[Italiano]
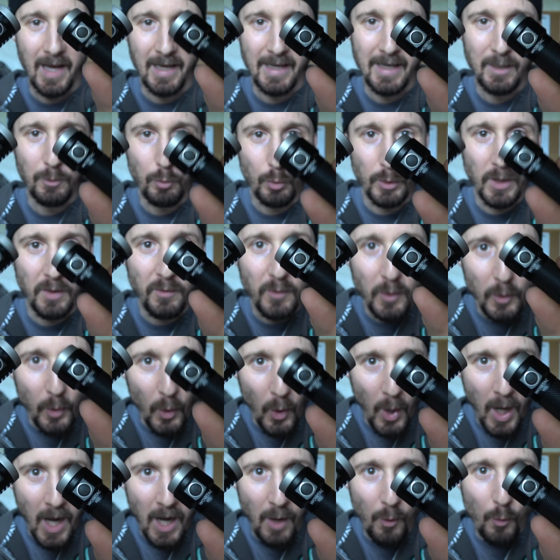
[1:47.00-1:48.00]
alle cadute
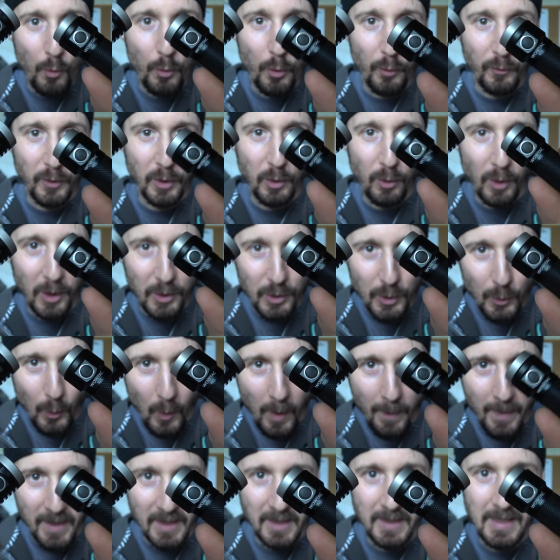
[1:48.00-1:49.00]
fino a
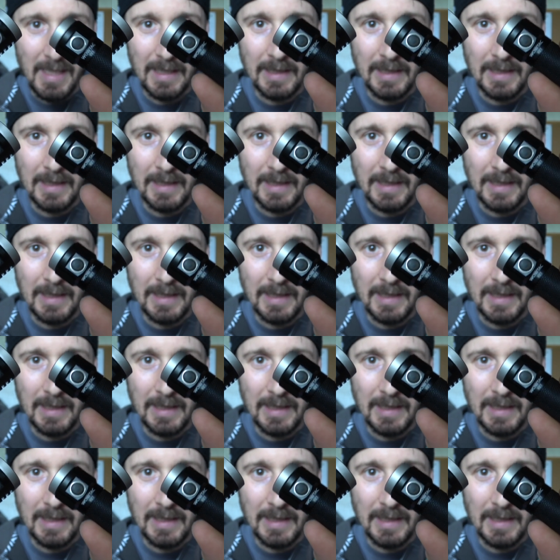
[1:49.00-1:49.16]
1,5 metri di